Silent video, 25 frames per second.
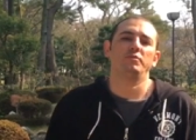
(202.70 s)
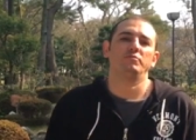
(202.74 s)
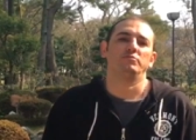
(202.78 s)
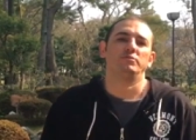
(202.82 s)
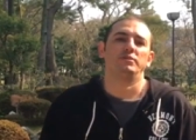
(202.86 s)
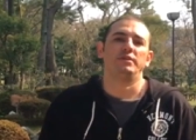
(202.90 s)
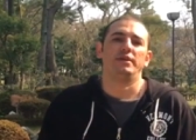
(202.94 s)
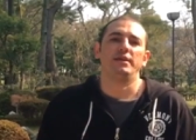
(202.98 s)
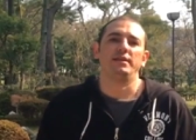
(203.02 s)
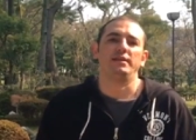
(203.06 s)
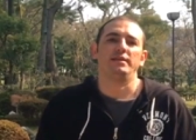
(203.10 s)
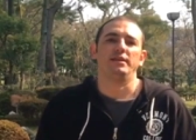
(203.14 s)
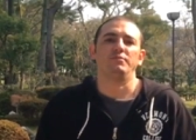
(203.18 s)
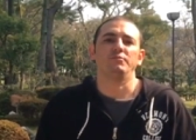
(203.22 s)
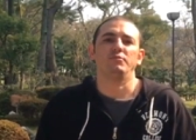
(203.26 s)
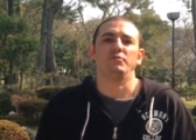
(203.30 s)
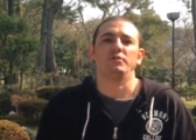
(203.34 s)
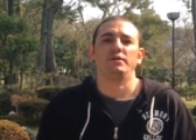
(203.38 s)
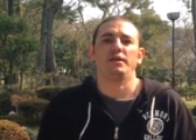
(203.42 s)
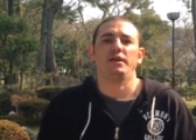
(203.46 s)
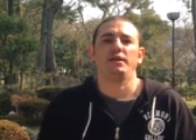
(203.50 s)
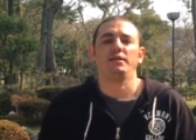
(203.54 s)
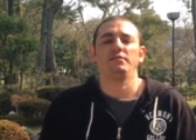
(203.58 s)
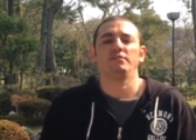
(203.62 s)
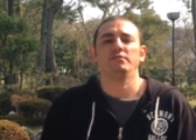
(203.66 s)
irmão dele,
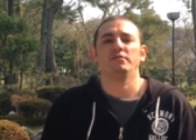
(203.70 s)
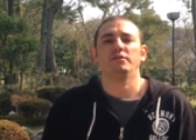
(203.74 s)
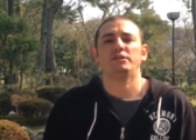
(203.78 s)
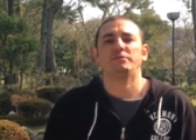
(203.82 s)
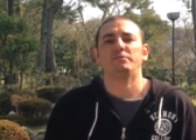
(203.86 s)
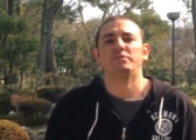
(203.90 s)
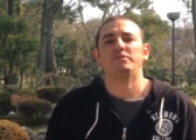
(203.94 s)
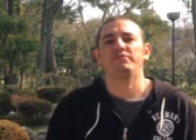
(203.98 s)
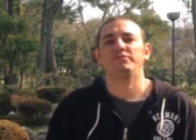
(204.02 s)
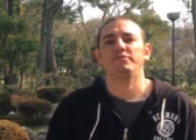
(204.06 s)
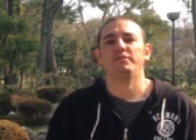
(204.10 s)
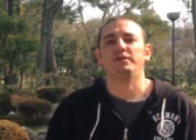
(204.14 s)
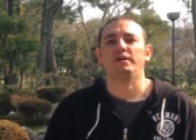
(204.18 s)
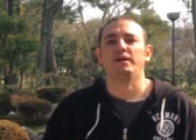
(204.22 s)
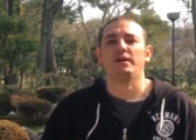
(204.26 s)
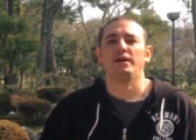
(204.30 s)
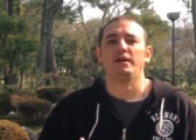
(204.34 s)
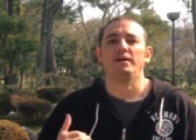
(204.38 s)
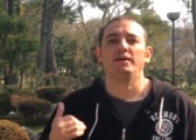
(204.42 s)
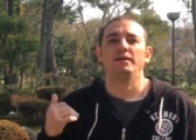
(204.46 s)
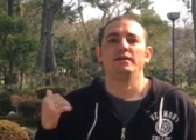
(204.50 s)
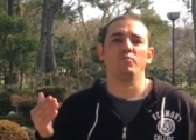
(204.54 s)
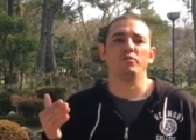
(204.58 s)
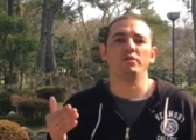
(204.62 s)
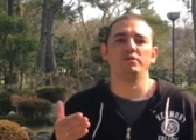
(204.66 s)
Nabukeni Oda, para
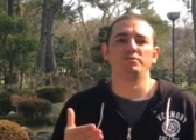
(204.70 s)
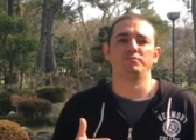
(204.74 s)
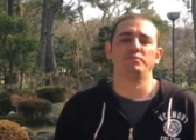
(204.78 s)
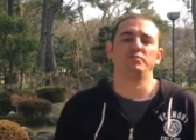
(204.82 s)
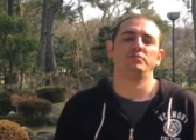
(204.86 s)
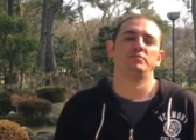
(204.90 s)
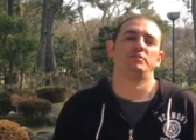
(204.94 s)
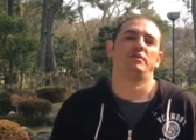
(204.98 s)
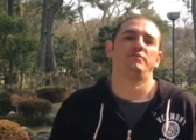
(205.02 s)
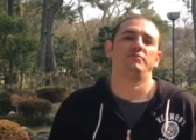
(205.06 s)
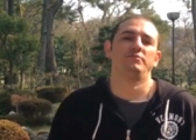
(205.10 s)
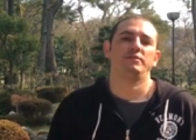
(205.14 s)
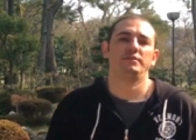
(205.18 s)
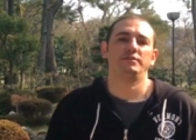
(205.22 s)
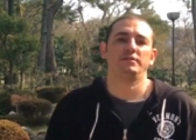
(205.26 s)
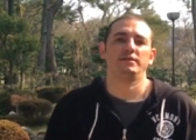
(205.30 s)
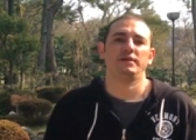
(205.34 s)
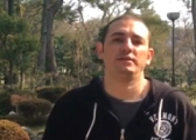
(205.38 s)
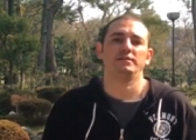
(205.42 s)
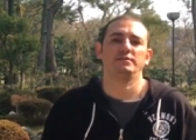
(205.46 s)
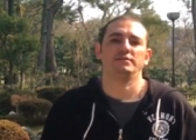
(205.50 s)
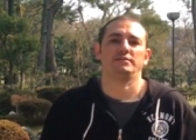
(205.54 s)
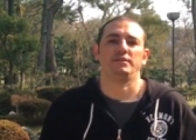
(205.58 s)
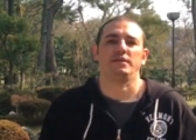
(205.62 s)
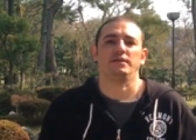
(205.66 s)
ficar como responsável desse
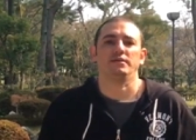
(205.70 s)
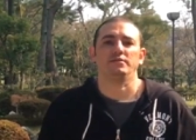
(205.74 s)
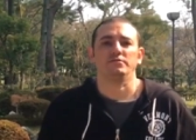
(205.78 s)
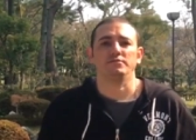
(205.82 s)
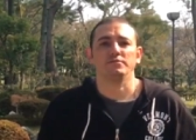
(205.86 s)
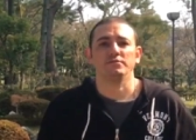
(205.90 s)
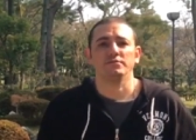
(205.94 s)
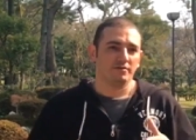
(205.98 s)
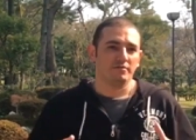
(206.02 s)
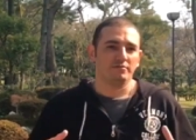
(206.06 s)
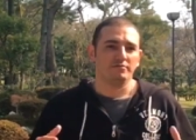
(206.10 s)
castelo.